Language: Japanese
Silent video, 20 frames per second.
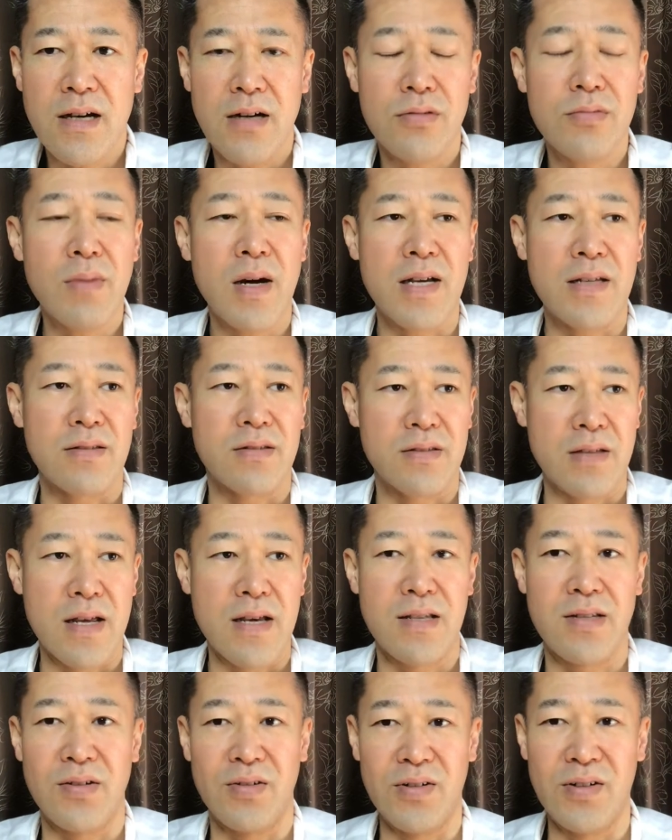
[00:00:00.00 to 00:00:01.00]
がうまいです
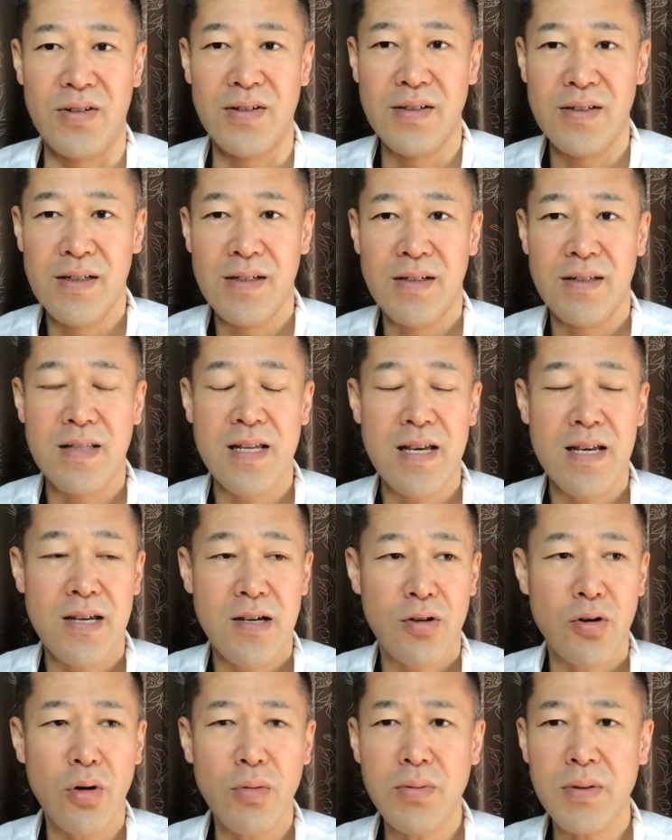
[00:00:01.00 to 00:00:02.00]
ねそので
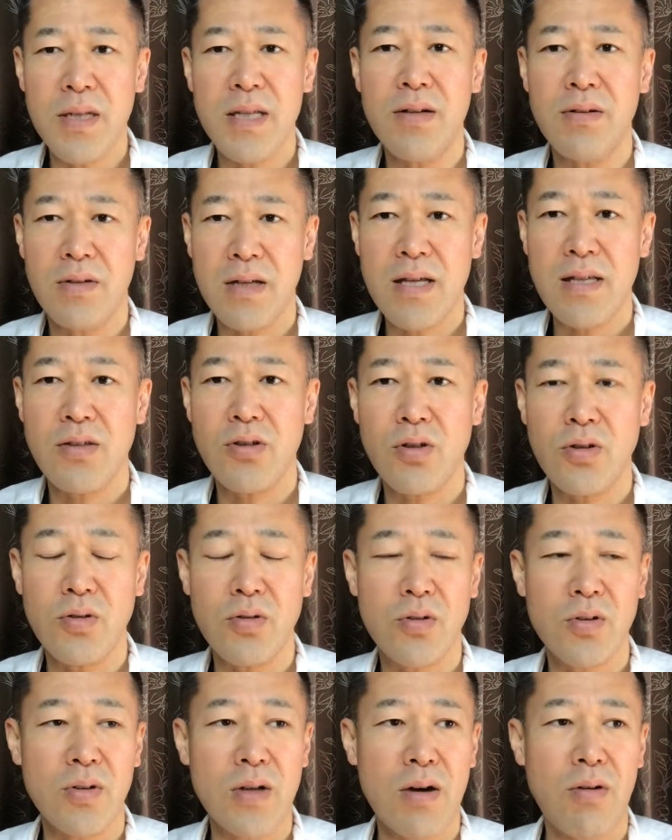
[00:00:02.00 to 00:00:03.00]
小ぶりのねちょっ
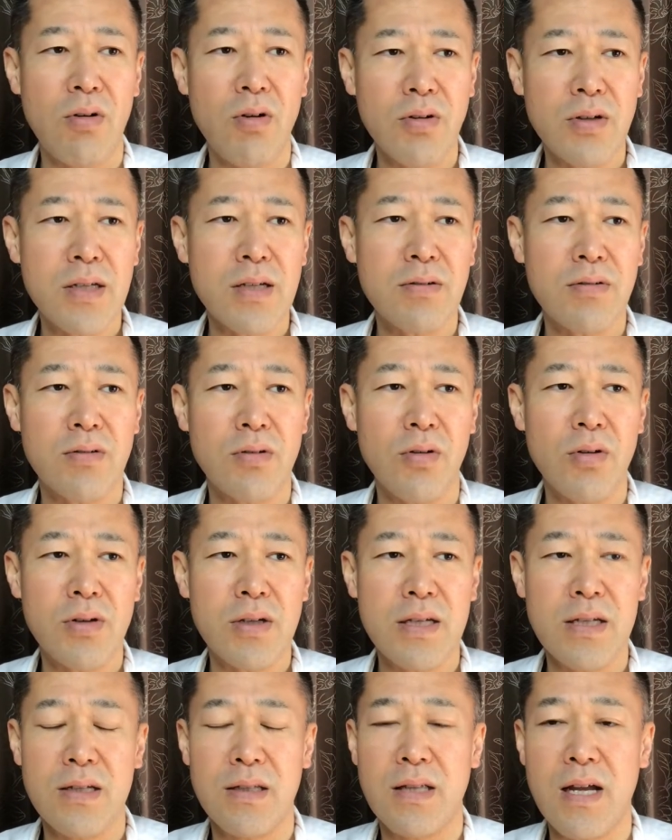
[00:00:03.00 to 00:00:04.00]
とそんな大きく
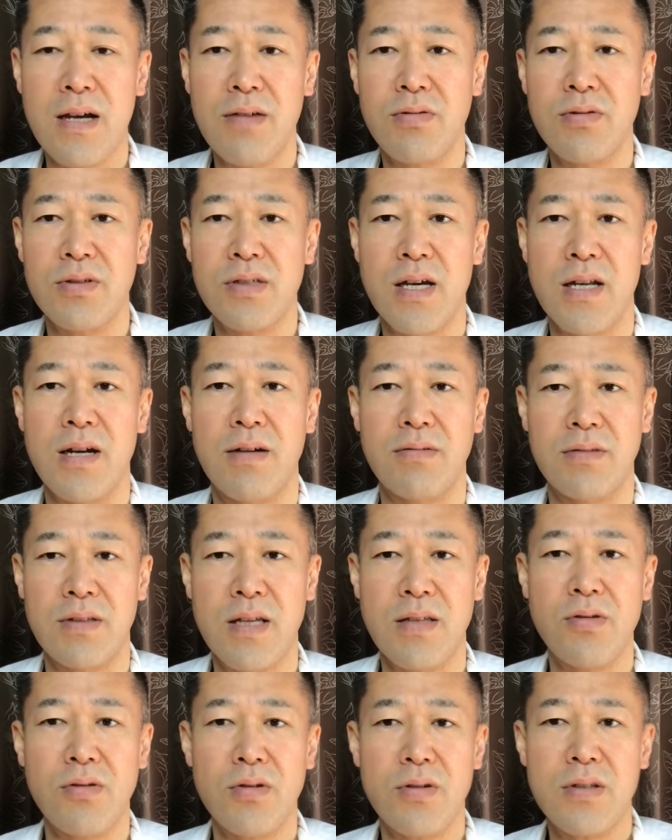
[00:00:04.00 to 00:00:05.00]
大きい大福じゃなく
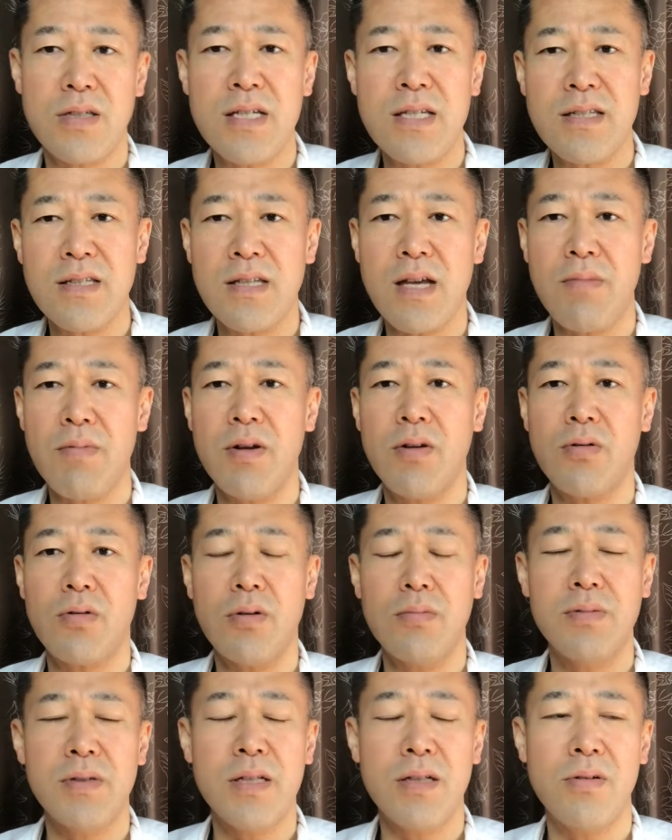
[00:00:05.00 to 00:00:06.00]
てちょっと小さめの
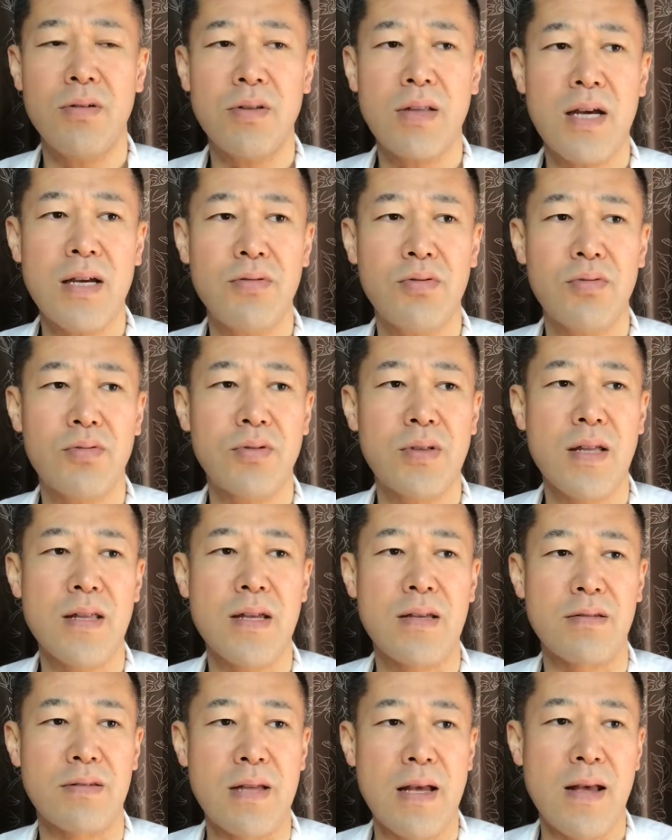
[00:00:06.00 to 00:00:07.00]
小ぶりの大福で
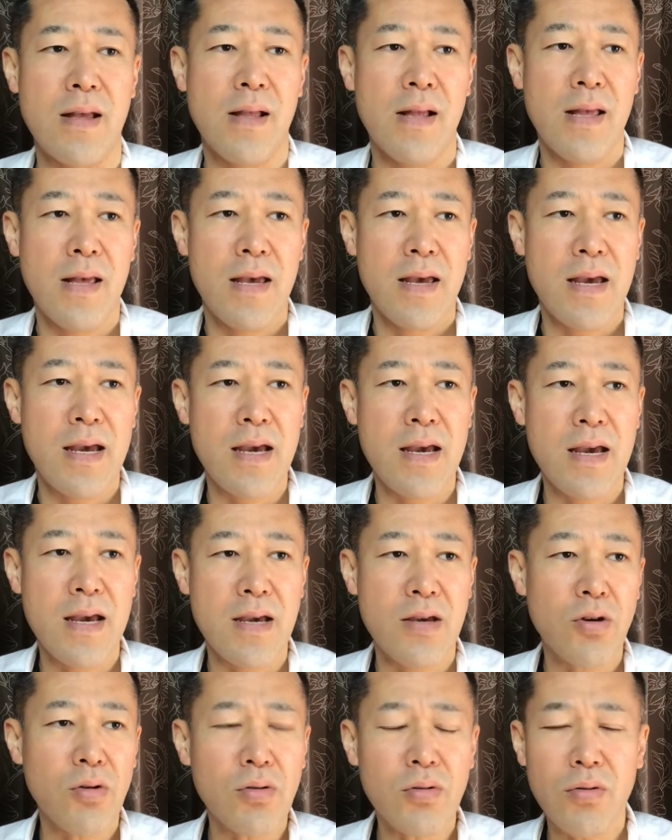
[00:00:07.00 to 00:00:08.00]
ですね、
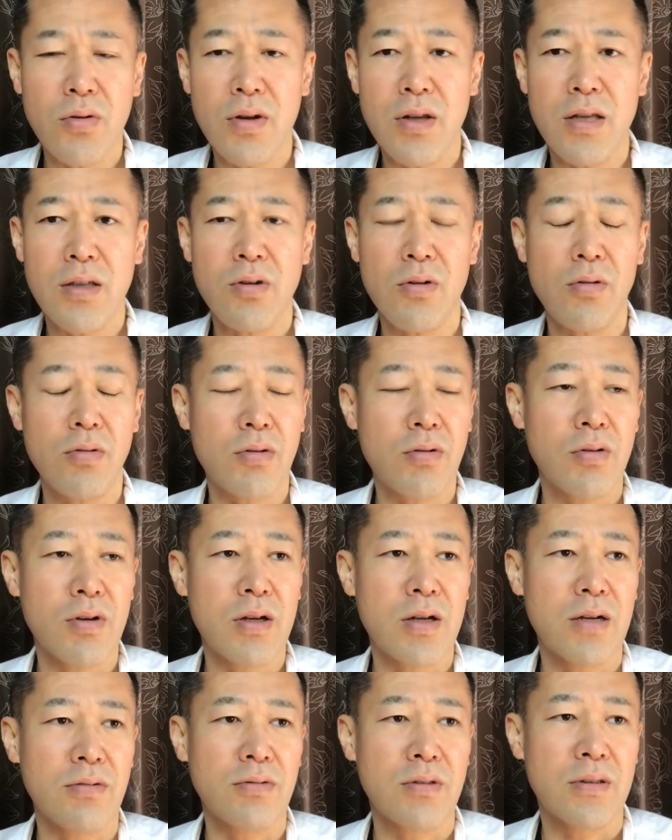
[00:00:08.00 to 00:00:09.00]
えー、4個入りと6個
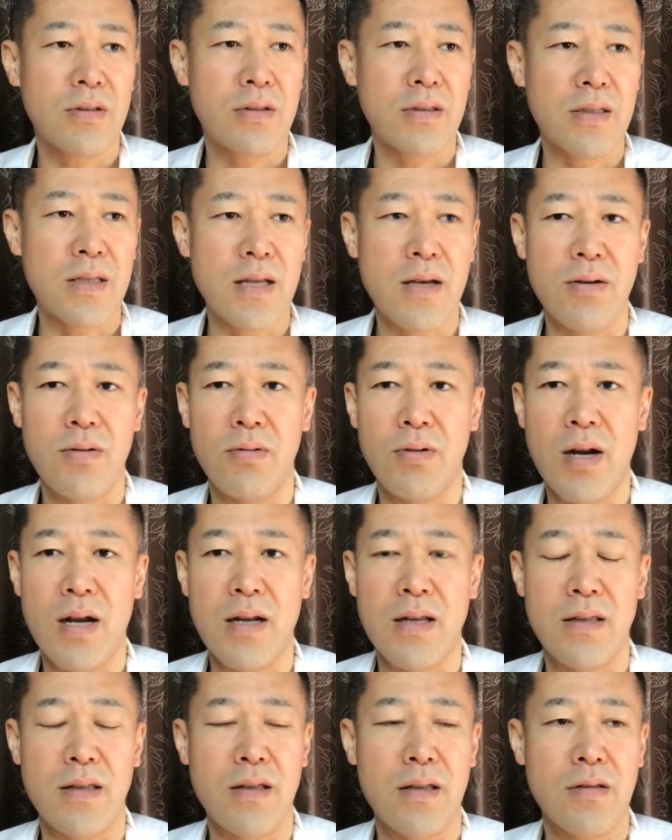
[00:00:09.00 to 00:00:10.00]
入りが売ってってお
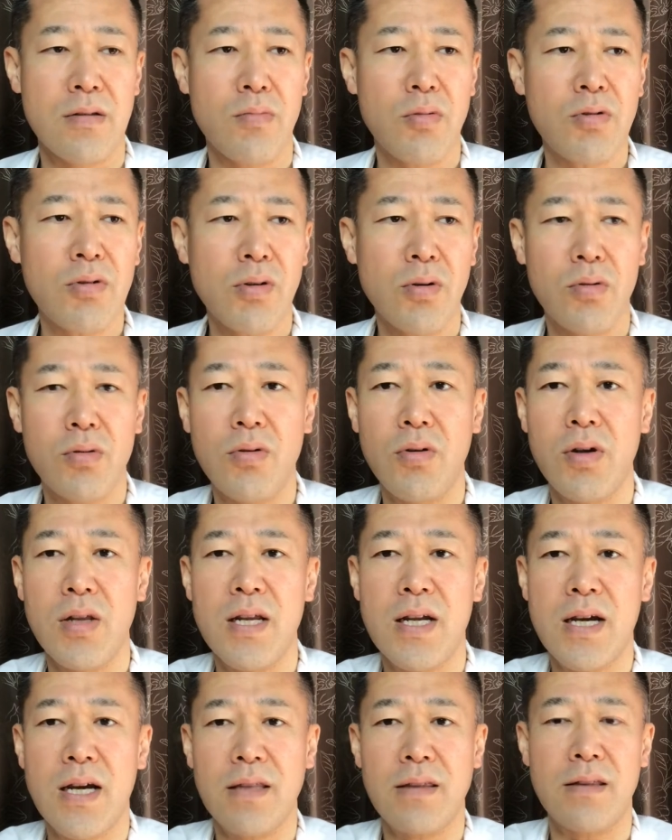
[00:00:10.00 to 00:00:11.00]
られてですね僕6個入
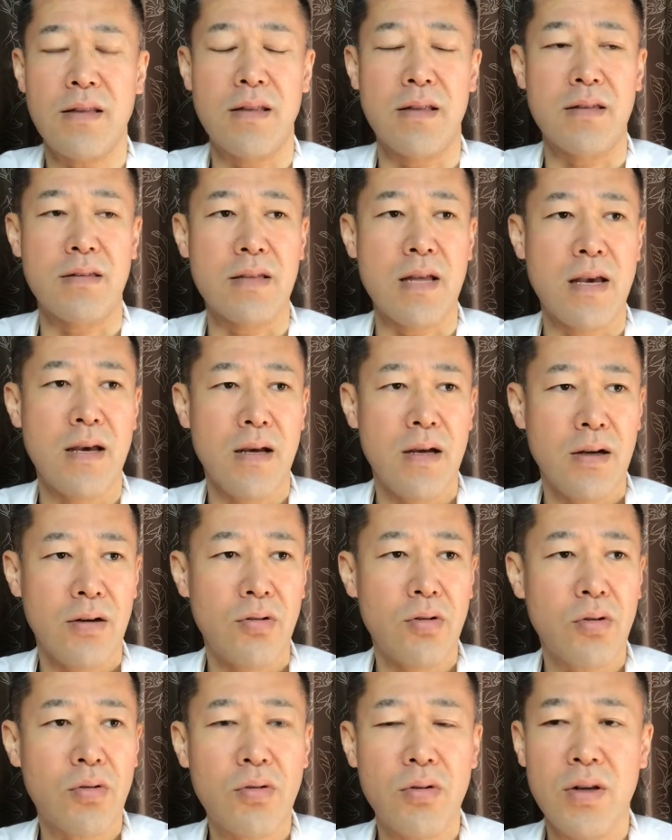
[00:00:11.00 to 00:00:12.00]
り買ってですね
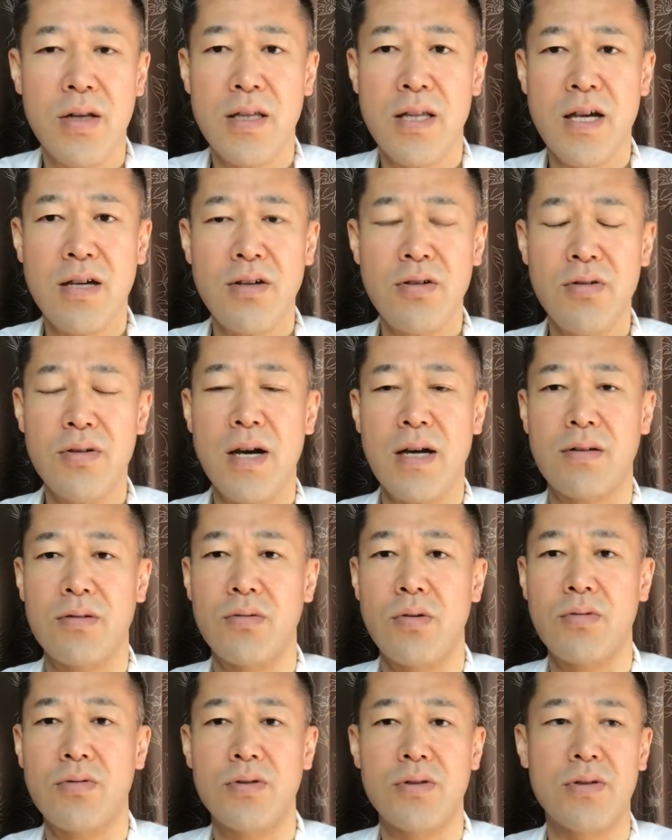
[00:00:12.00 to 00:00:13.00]
6個入りで
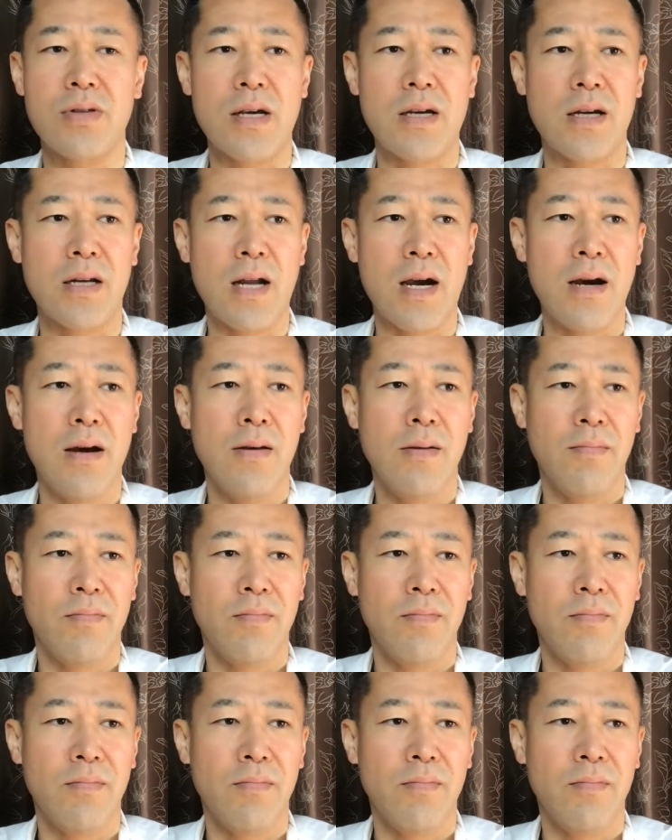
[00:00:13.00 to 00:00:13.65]
960円かな